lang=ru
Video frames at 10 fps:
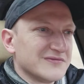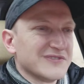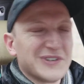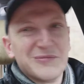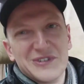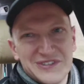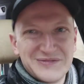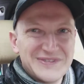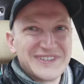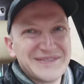
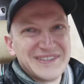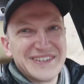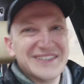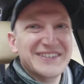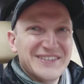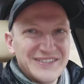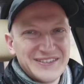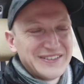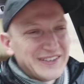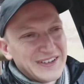Работать много приходится.
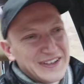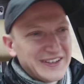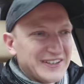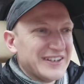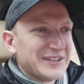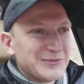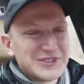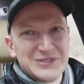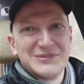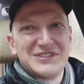А
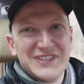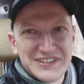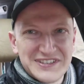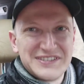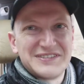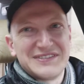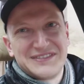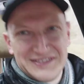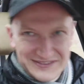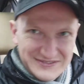работа у меня связана
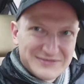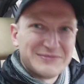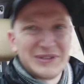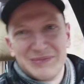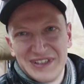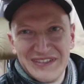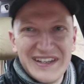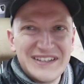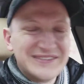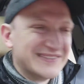с
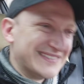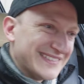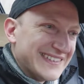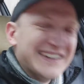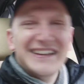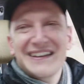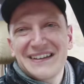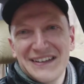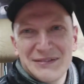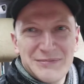преподаванием.
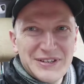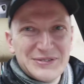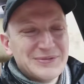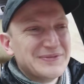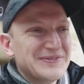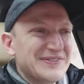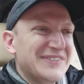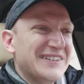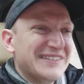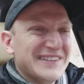Поэтому
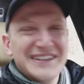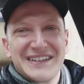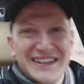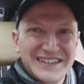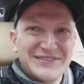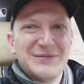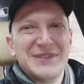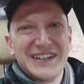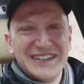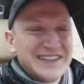надо как-то
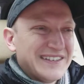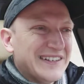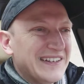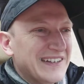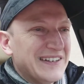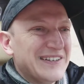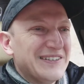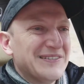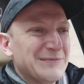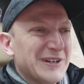выбирать.
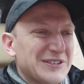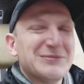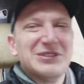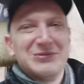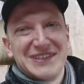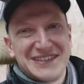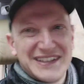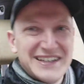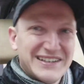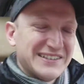Поэтому она у меня
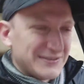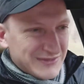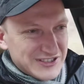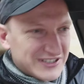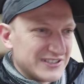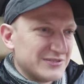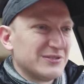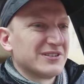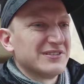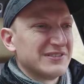стояла, эта машина,
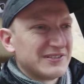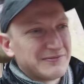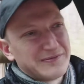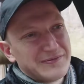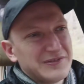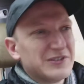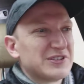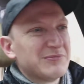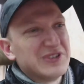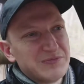долго. И
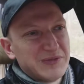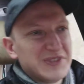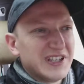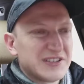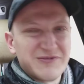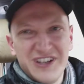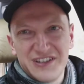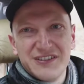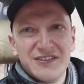надо было поменять фары